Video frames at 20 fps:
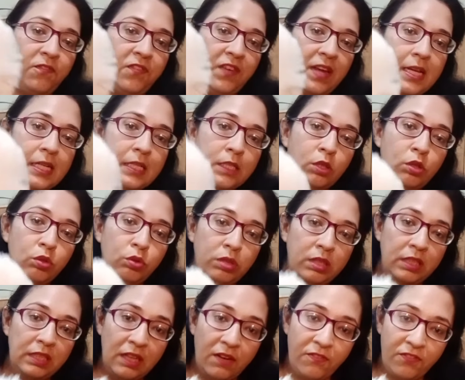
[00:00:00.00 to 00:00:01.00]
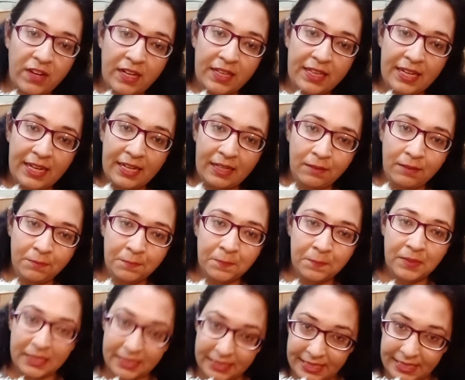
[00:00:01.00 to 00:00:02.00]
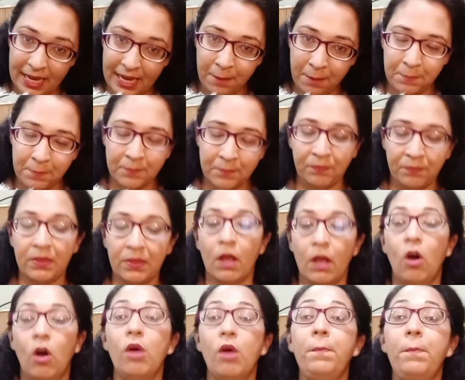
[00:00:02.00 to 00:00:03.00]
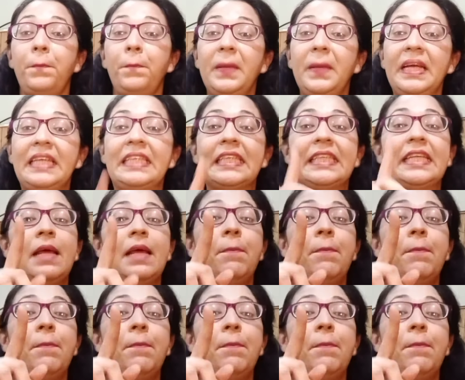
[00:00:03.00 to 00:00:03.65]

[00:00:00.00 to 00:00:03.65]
फेस दूसरी तरफ कर देना है ठीक है और पीछे से